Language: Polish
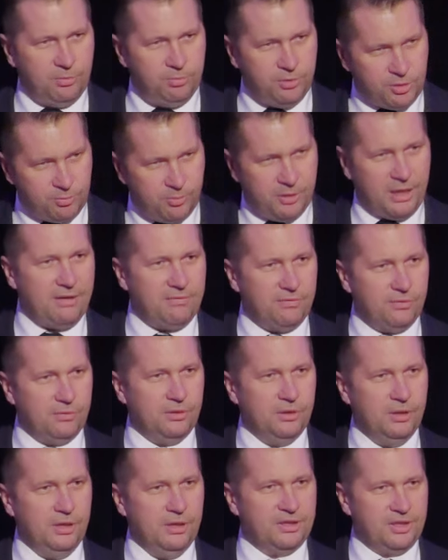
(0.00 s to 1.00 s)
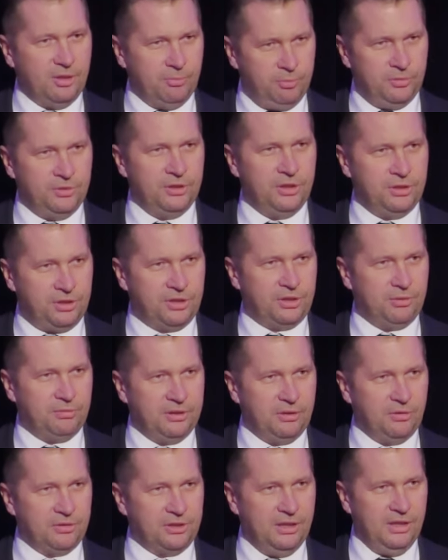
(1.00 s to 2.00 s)
i bić brawo za podjęcie się
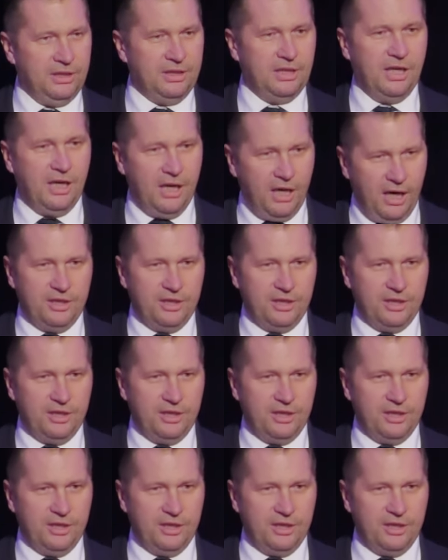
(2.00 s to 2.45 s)
tego zadania,